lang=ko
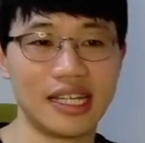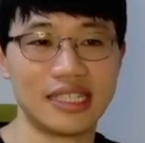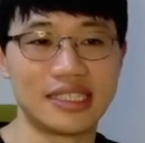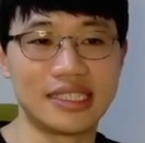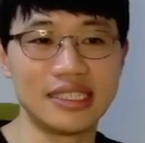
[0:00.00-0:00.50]

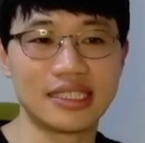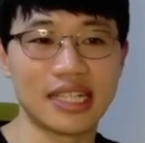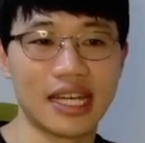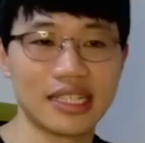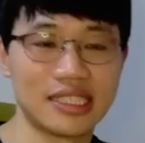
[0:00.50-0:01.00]
진짜
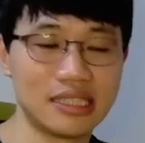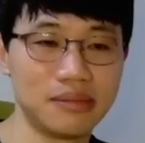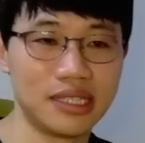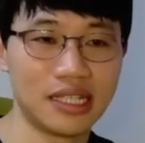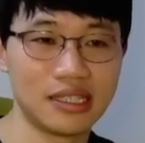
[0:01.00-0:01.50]
핵심이
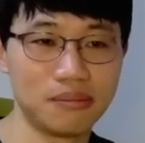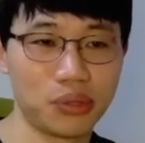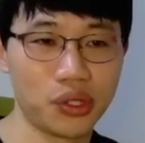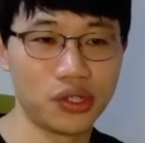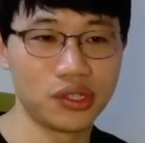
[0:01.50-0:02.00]
되는
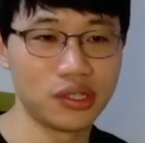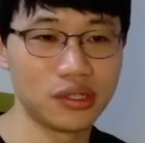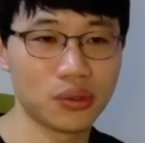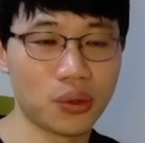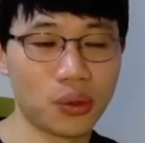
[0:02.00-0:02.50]
표현은
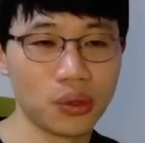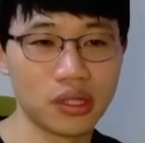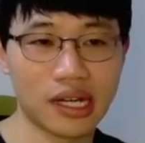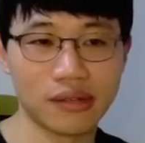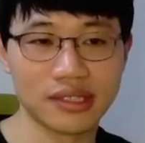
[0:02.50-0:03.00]
cold
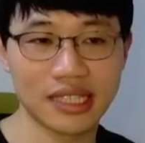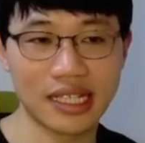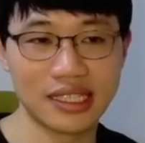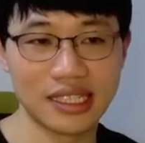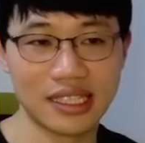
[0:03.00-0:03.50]

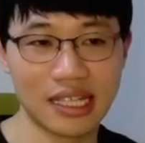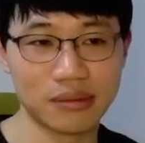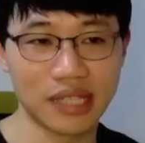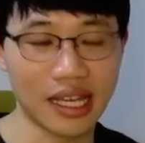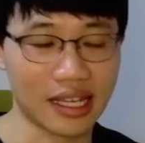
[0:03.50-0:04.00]
outside이기
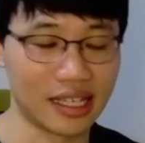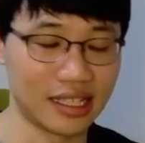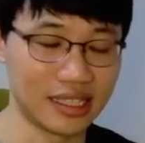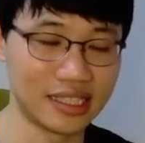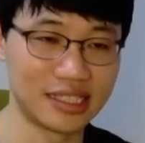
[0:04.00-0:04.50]
때문에
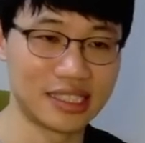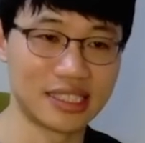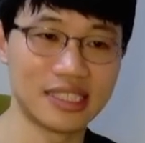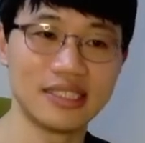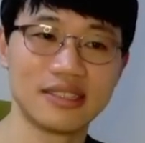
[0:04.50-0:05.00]

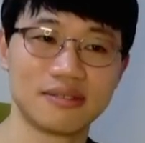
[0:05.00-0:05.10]
it's는